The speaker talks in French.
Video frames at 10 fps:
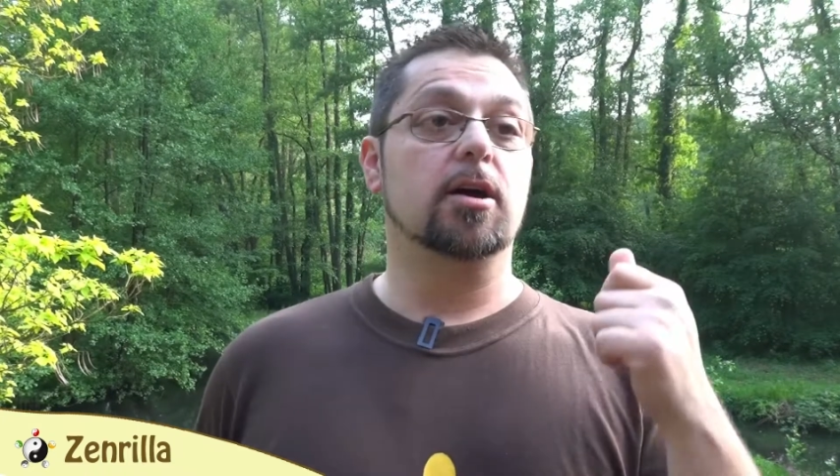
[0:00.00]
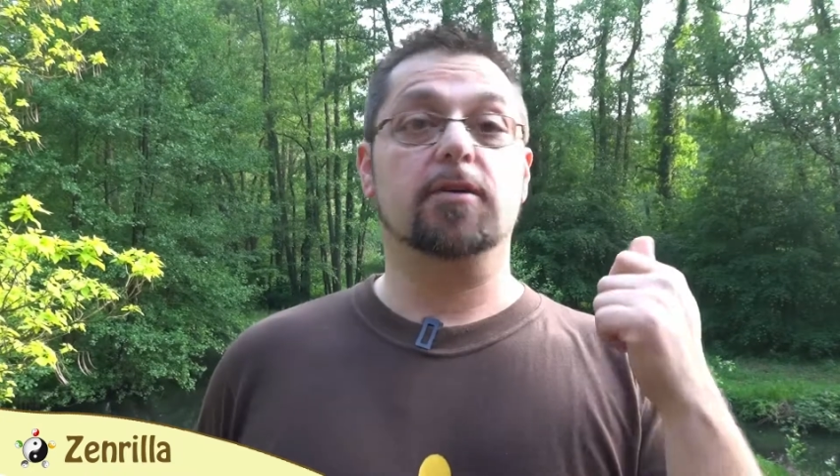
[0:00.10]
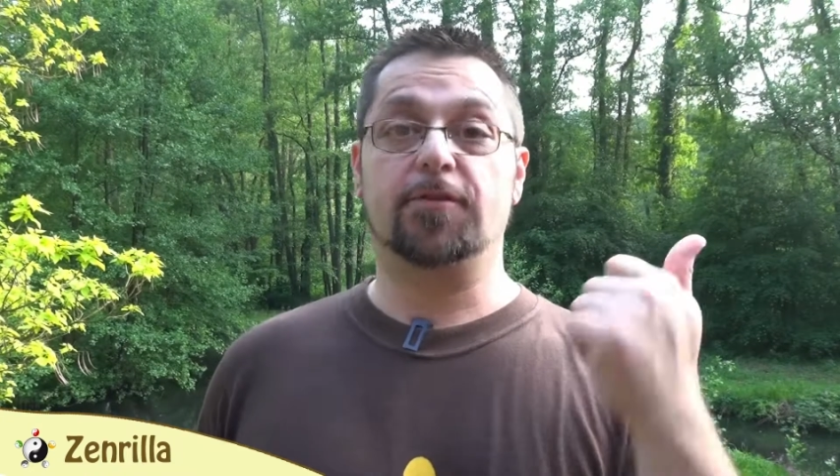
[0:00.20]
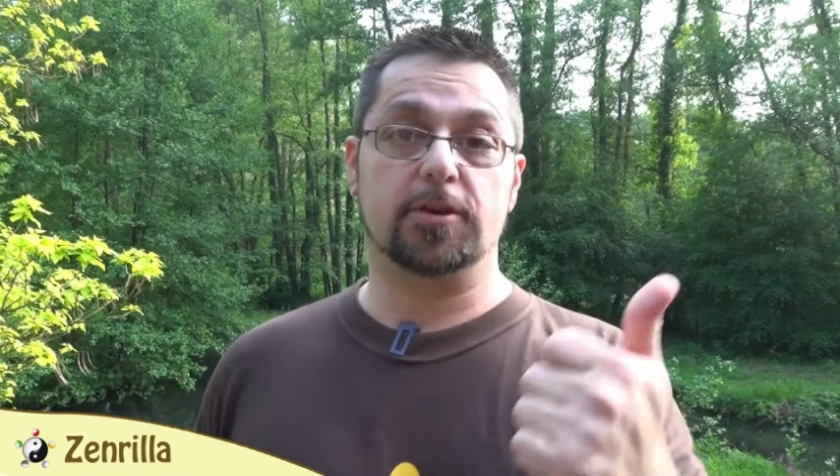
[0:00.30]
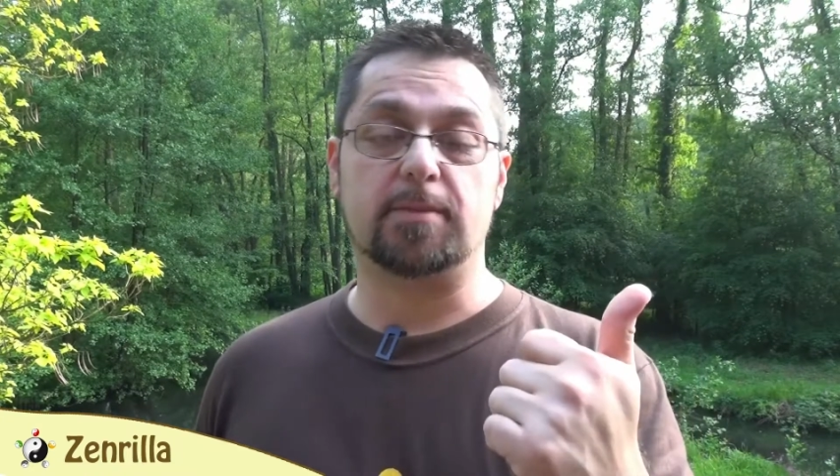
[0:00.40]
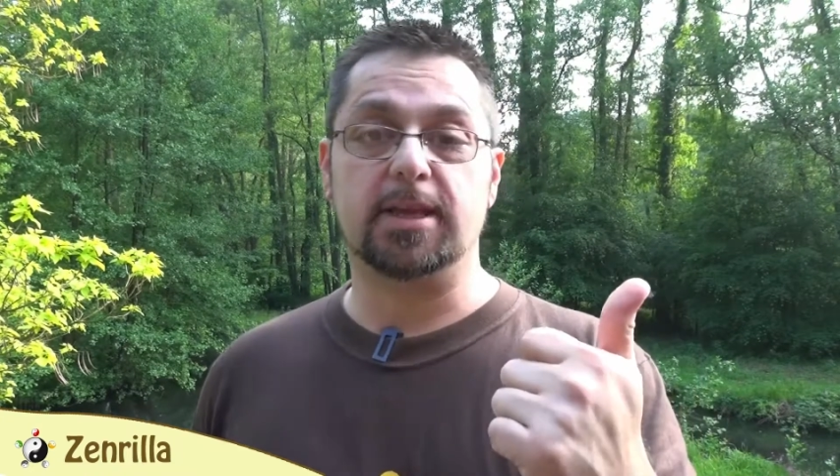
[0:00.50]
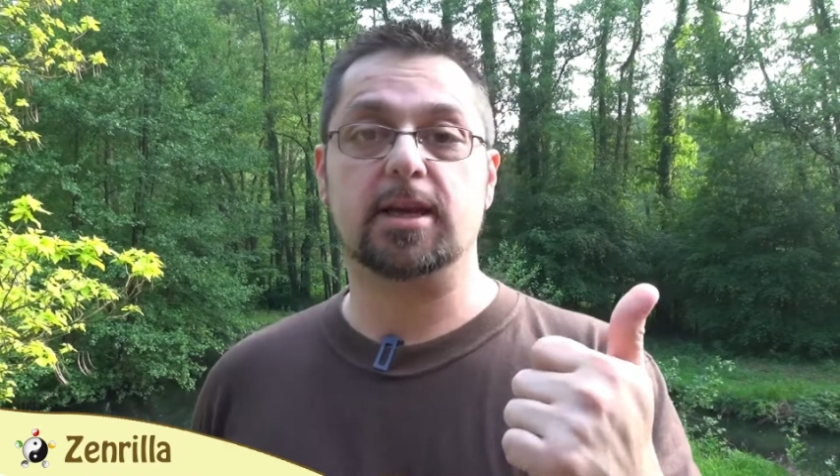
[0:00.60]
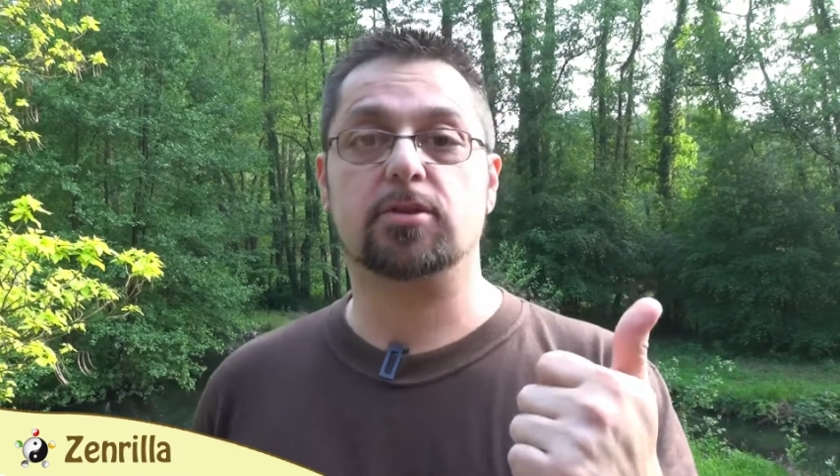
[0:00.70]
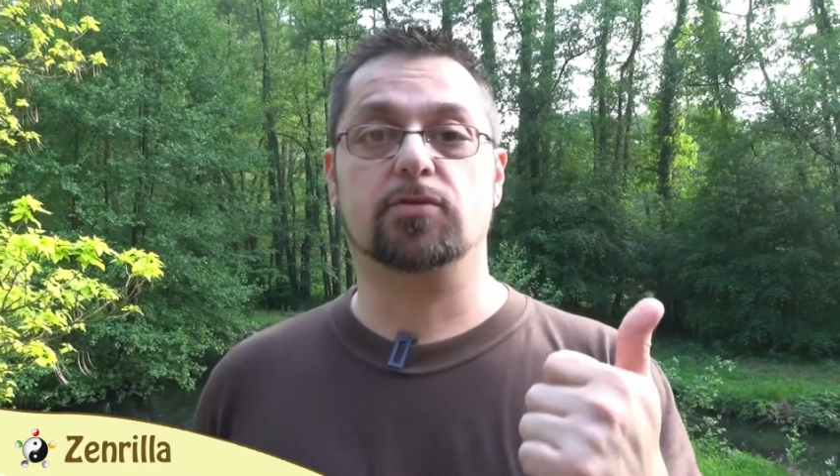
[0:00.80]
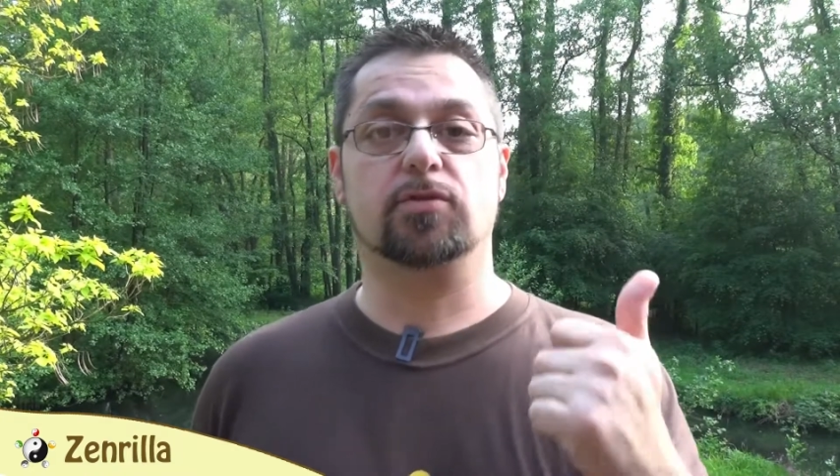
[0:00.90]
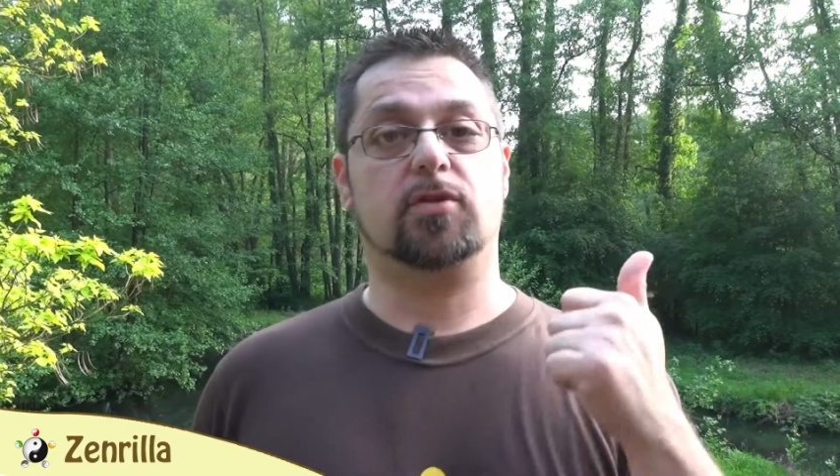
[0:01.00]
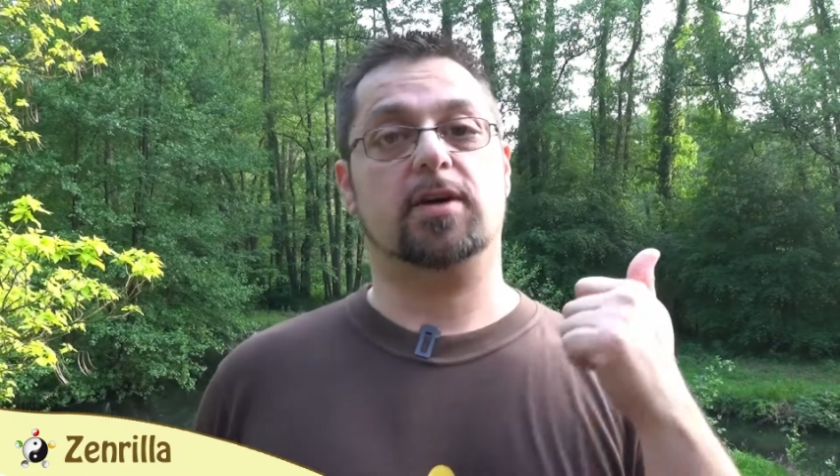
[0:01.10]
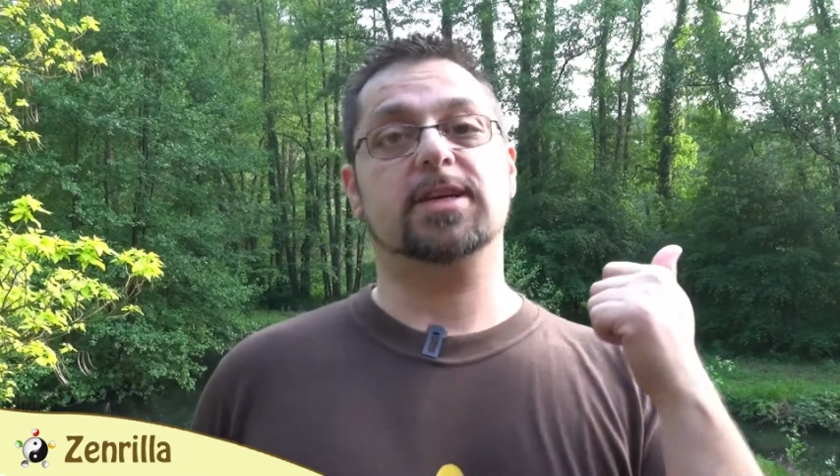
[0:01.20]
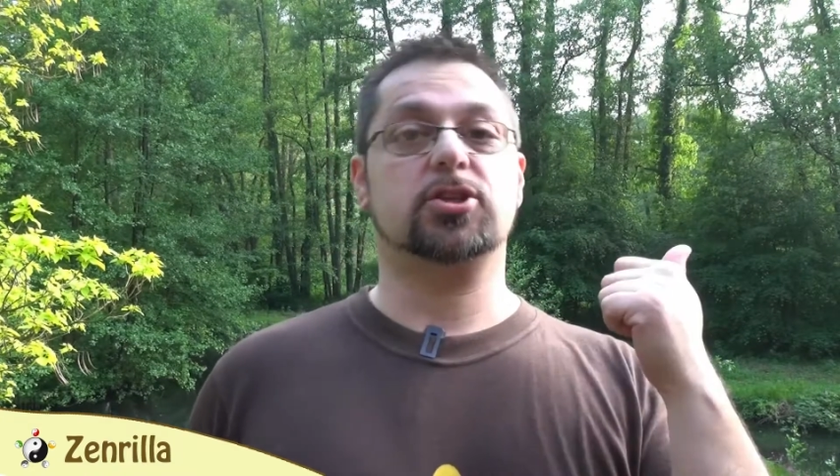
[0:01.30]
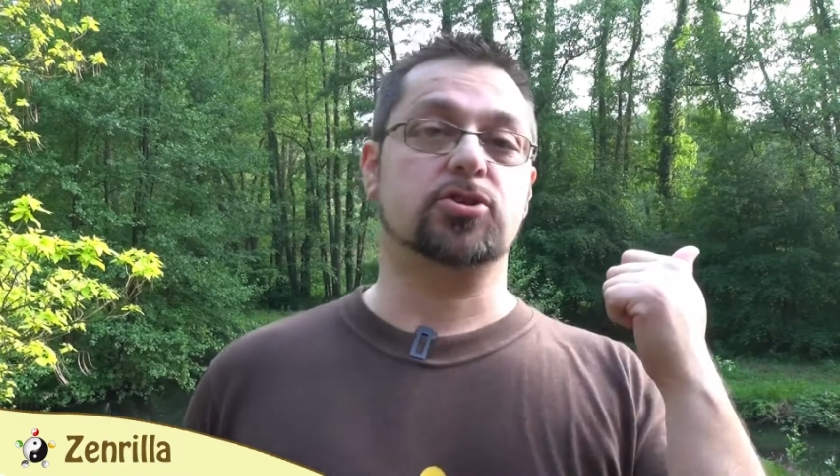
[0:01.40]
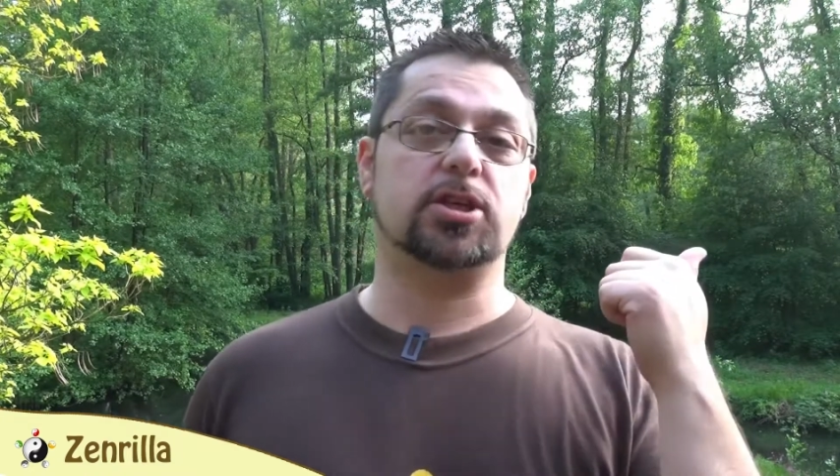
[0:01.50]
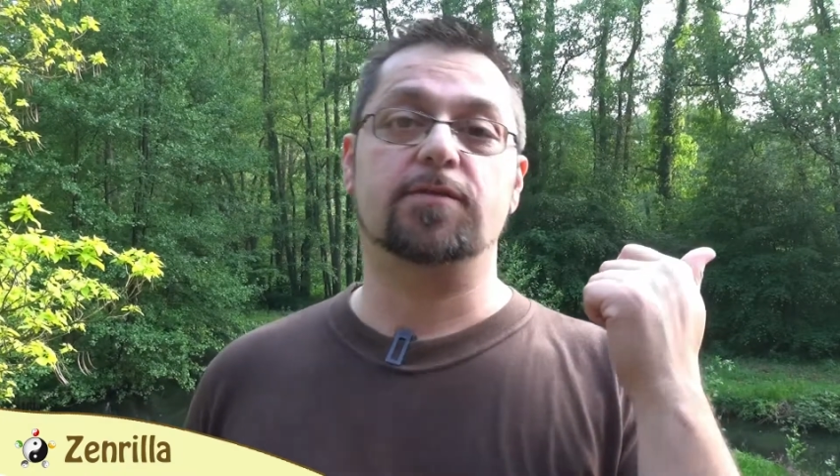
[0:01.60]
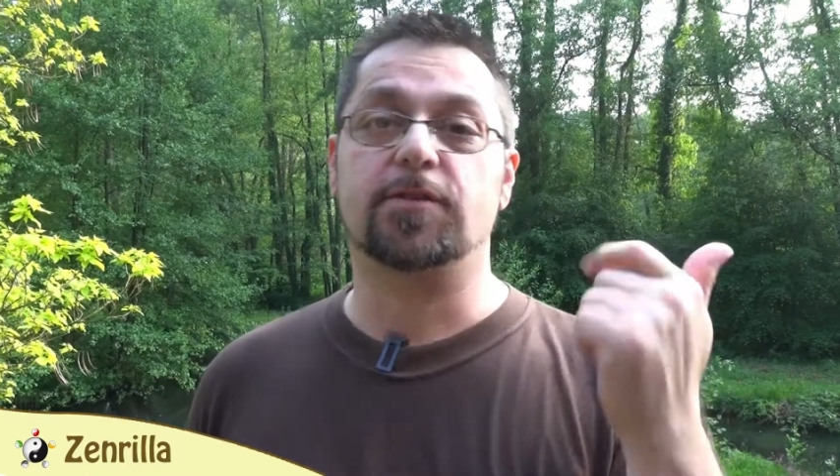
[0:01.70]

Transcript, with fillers: votre manière de vous voir va changer,